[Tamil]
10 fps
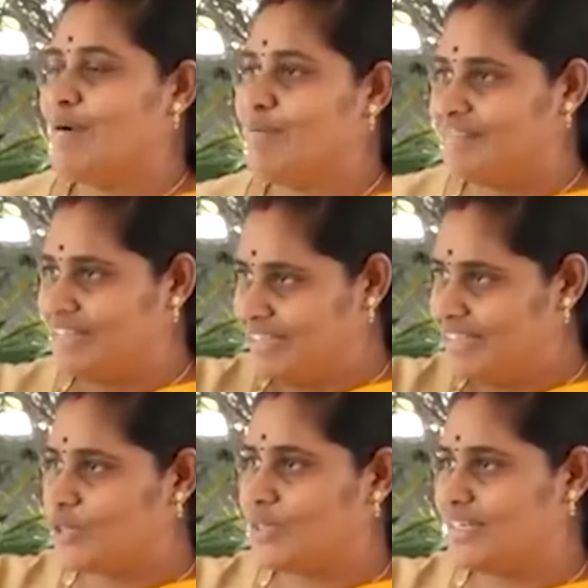அப்போ அந்த
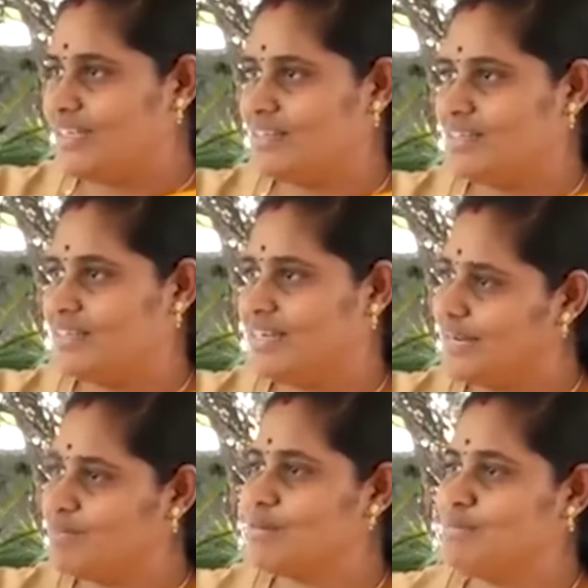இயக்குனர்
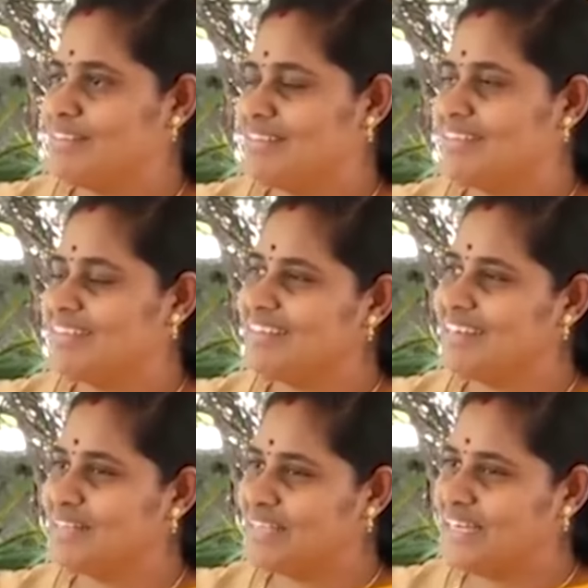அறிமுகப்படுத்துறதுக்கு
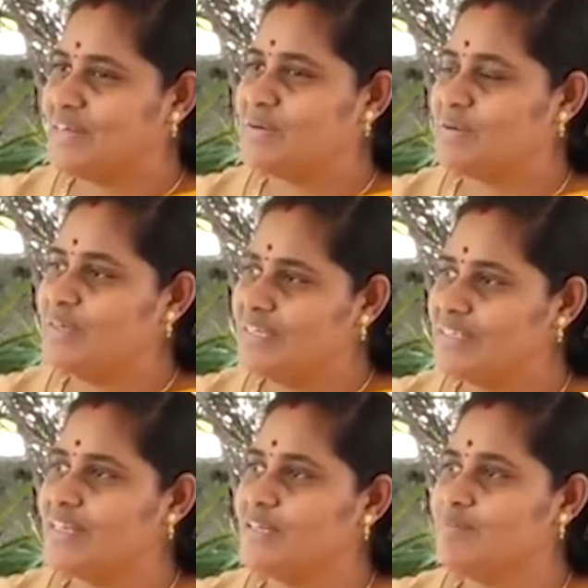நாங்கள் தயங்குறோம்
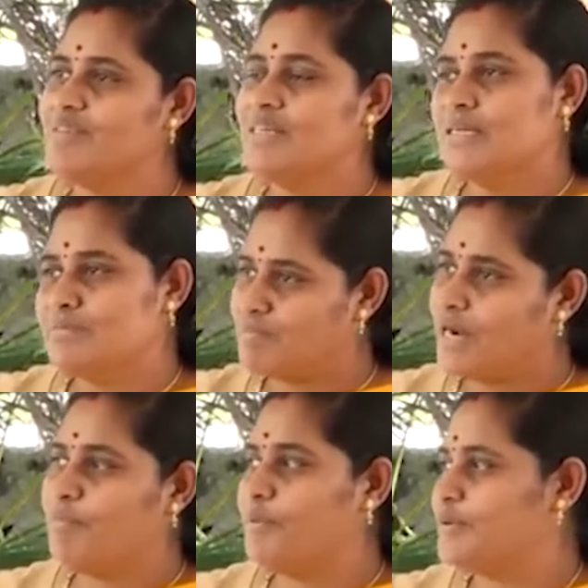இருந்தாலும்
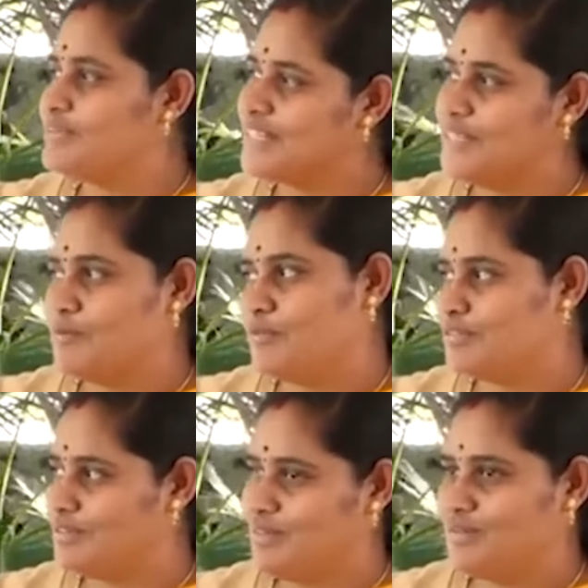பார்ப்போம்
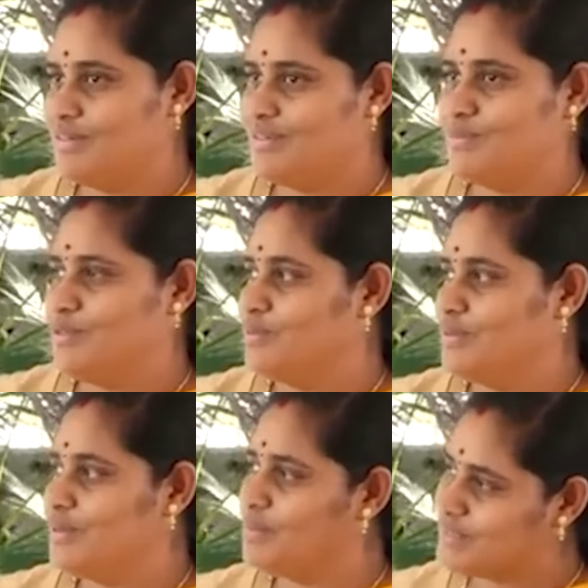சந்திப்போம்னு சொல்லி ஒரு முடிவு
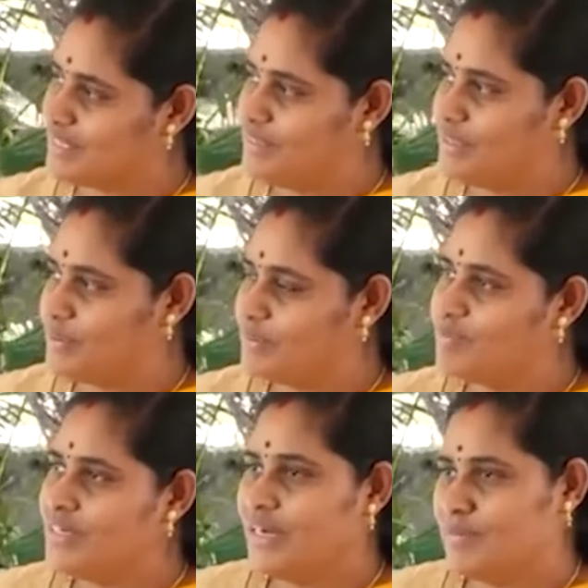பண்ணுறோம் அப்போ சந்திக்கிறோம்
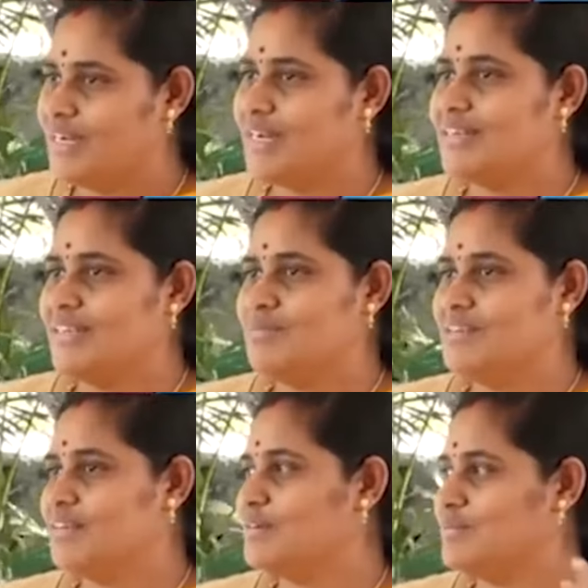இப்போ நாங்கள் இந்த
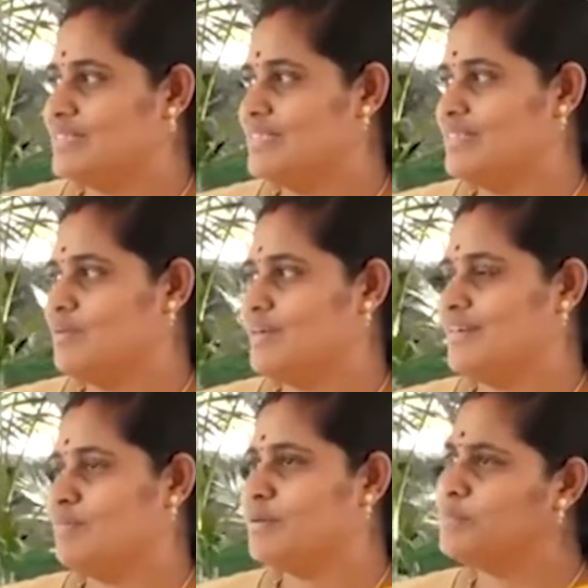மணி நேரம் பேசி
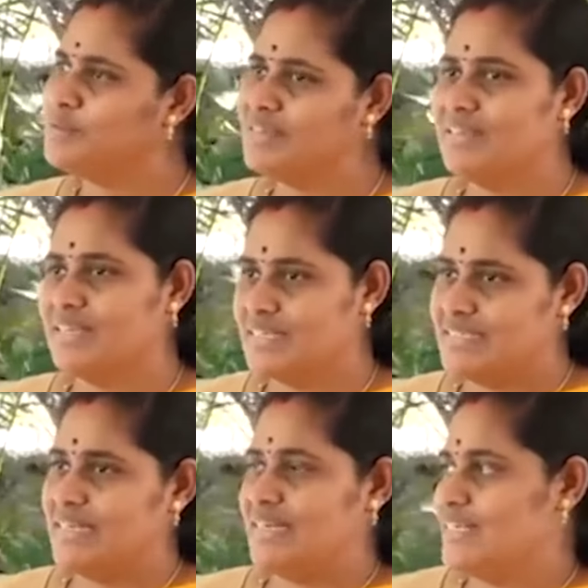உரையாடல் பண்ணும்போது நீங்கள்
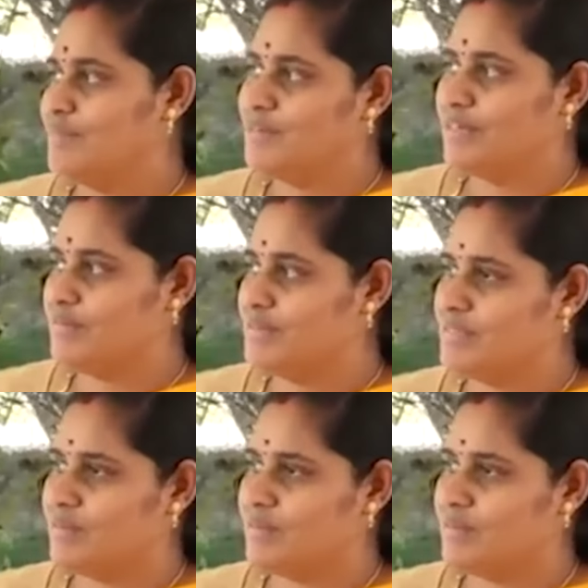கட்சியில் இணைங்கம்மா அப்படின்னு